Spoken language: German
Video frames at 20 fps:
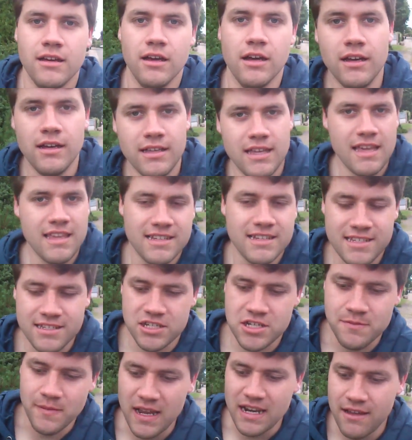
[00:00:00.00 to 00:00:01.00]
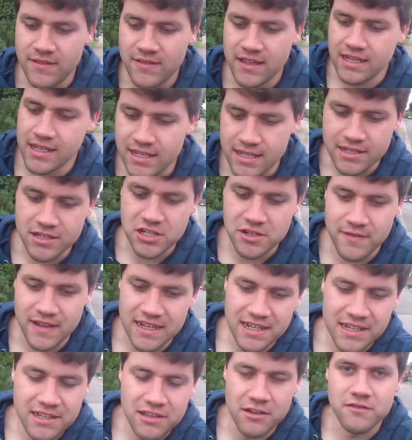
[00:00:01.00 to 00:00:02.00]
Äh, ja, hier ist ein schmaler Weg, hier
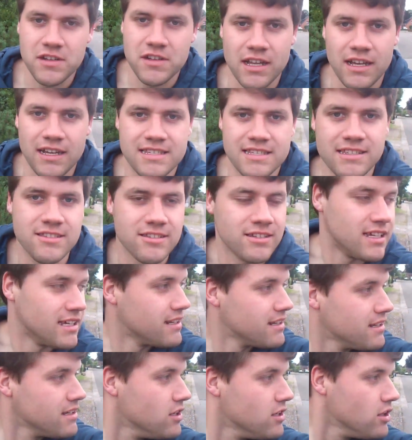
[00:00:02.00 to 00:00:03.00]
schwer nicht auf Straße zu gehen.